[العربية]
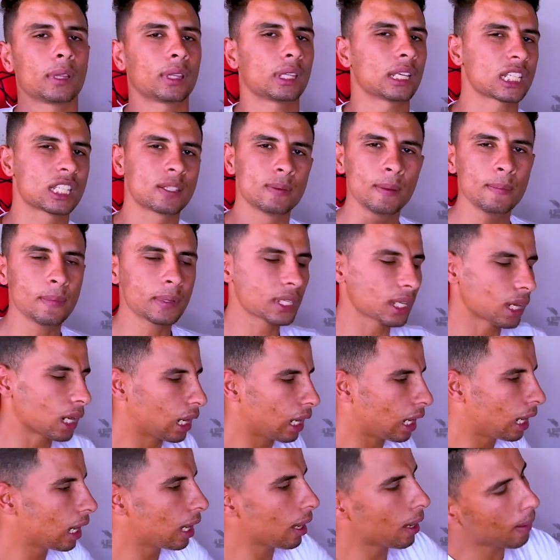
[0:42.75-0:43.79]
تصميم
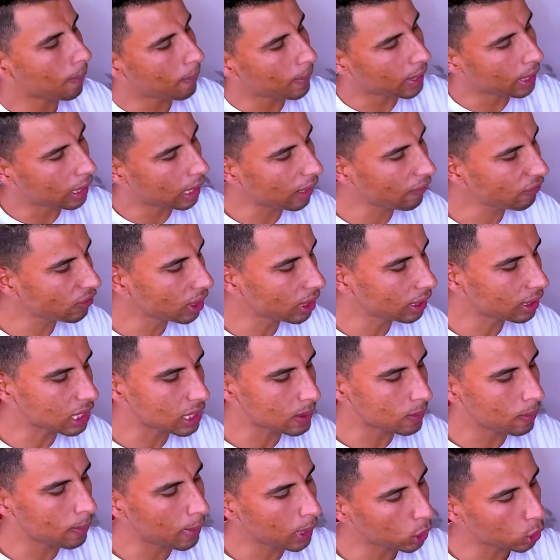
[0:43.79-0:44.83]
بصراحه من افضل
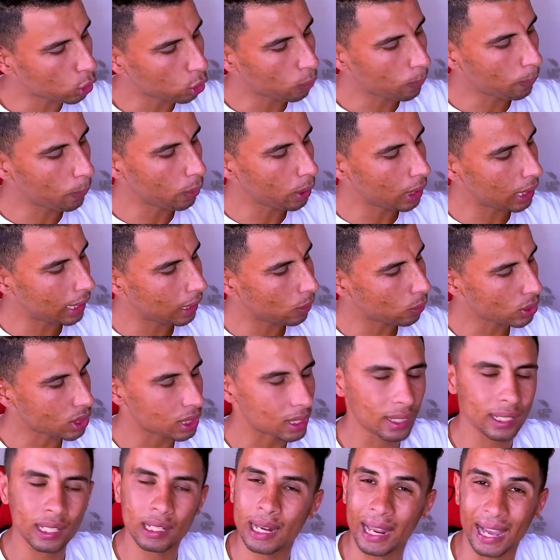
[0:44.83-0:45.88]
تصميمات اوبو اللي
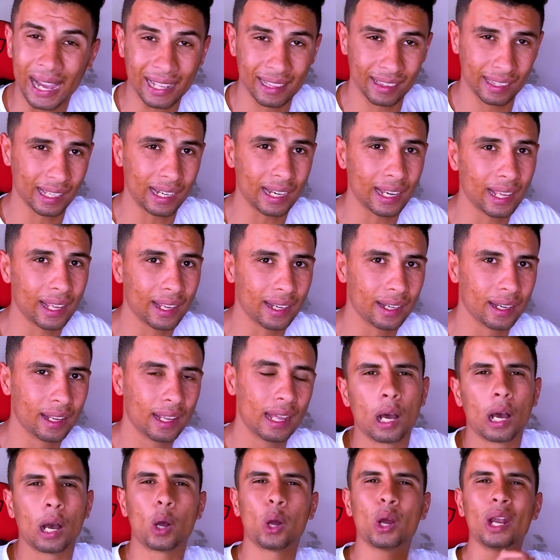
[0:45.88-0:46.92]
وصلت لنا حتى الان
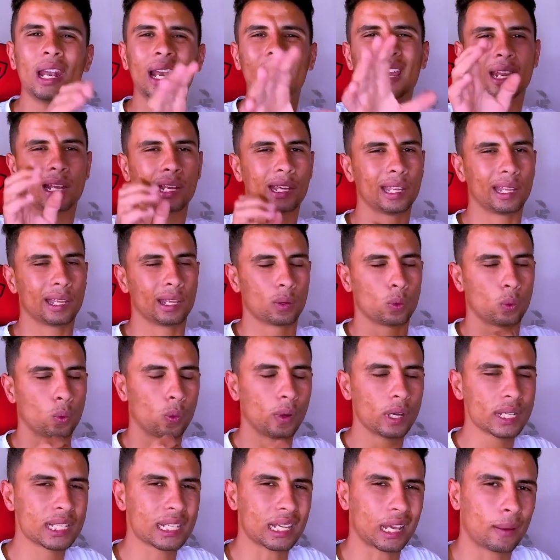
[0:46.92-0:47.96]
اقول لك ليه
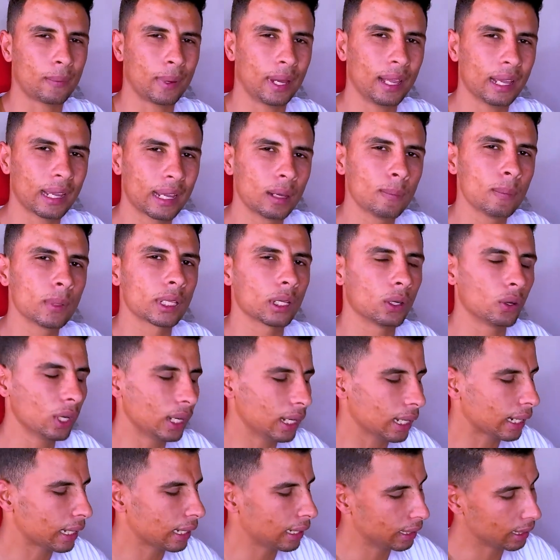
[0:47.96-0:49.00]
واصحى معايا كلمه
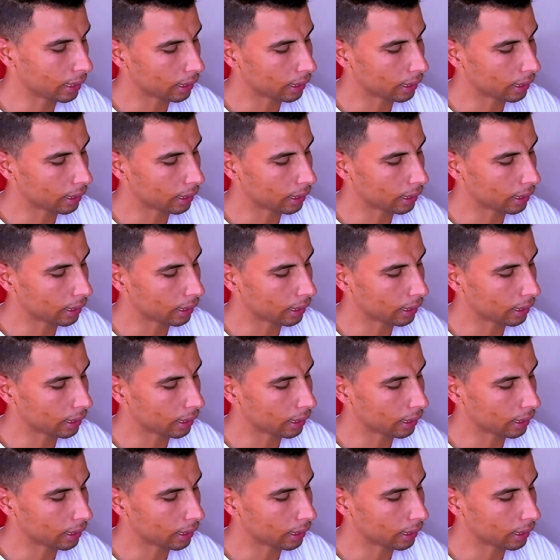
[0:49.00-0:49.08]
اقول لك ليه